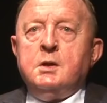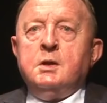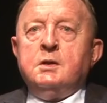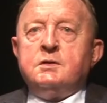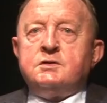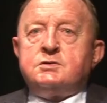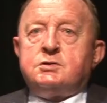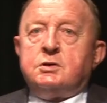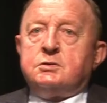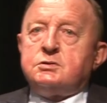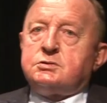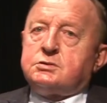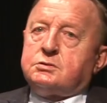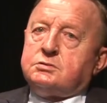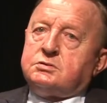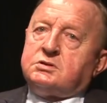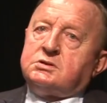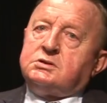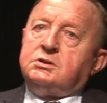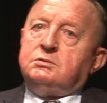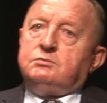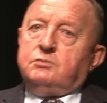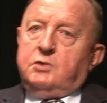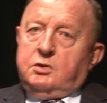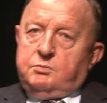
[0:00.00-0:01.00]
W związku z
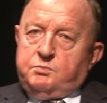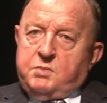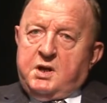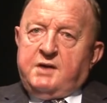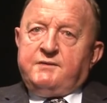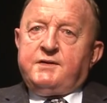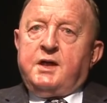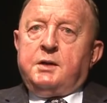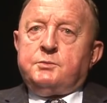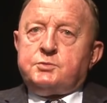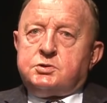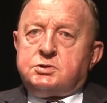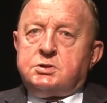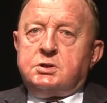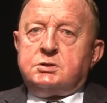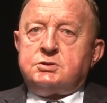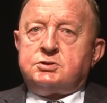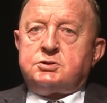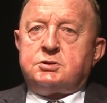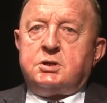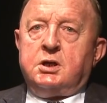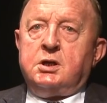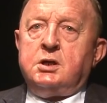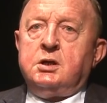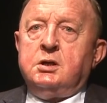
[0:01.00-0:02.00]
tym obawiam się,
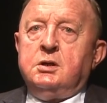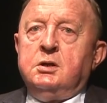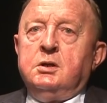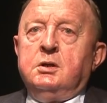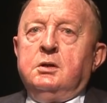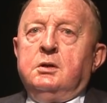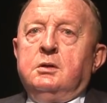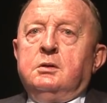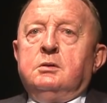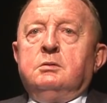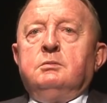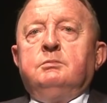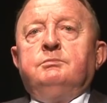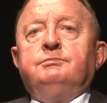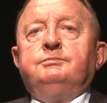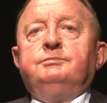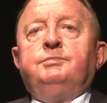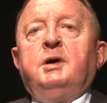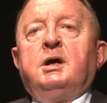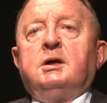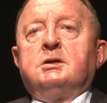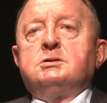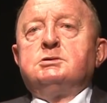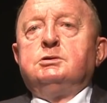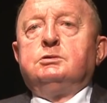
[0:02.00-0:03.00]
że
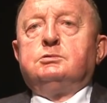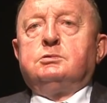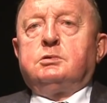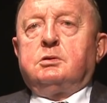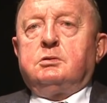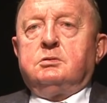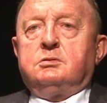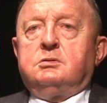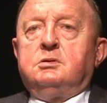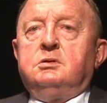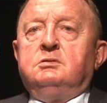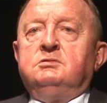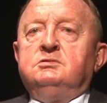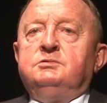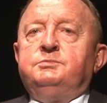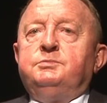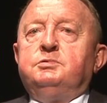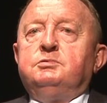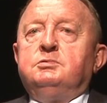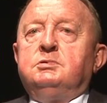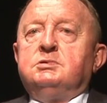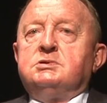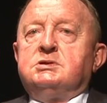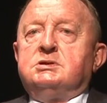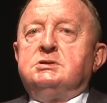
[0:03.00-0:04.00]
bardzo trudno by
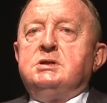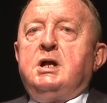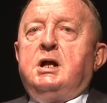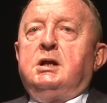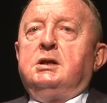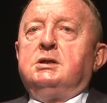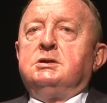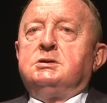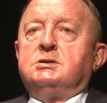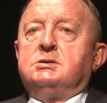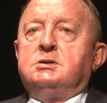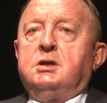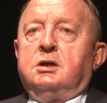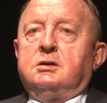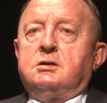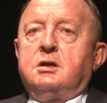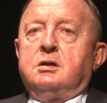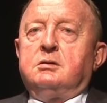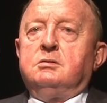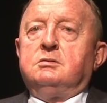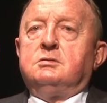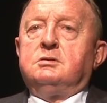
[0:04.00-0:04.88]
było znaleźć takiego